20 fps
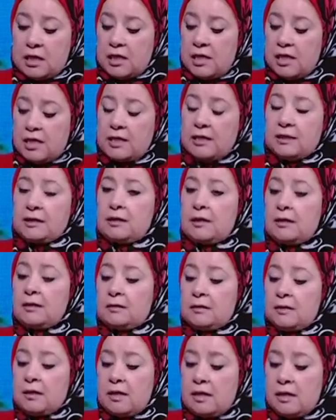الحاجه
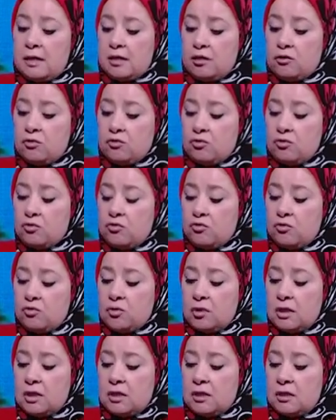الثالثه
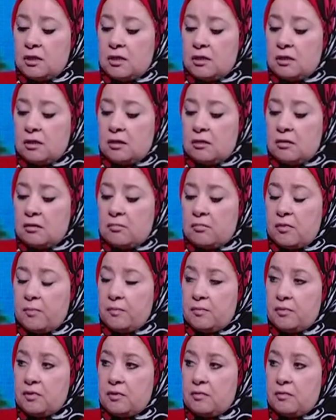انه آه،